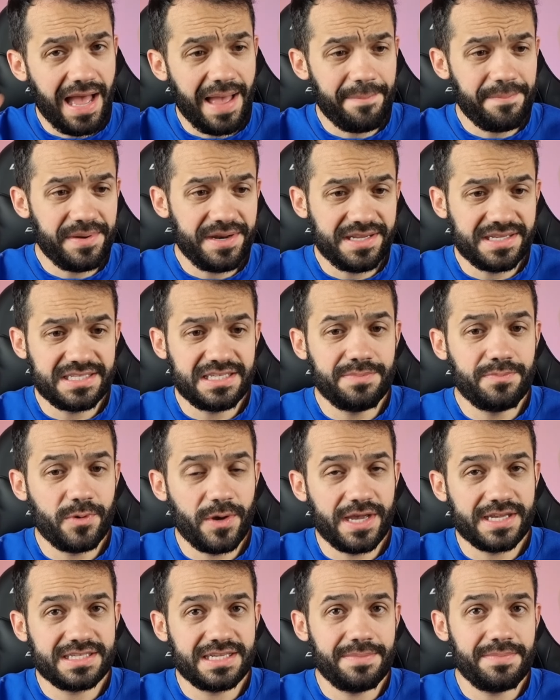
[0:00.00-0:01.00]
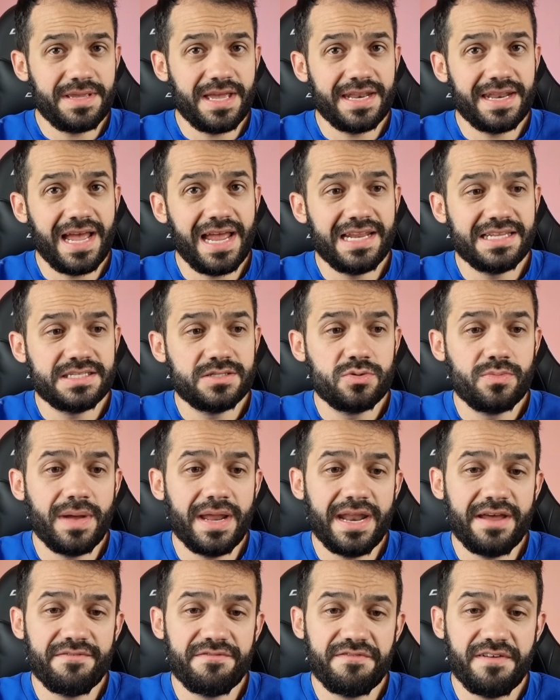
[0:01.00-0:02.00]
A princípio, essa é a minha análise do
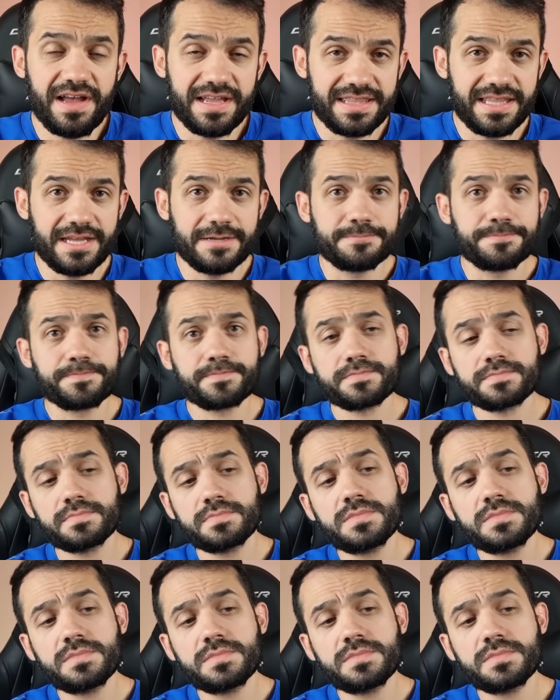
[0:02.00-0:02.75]
Manafá, tá?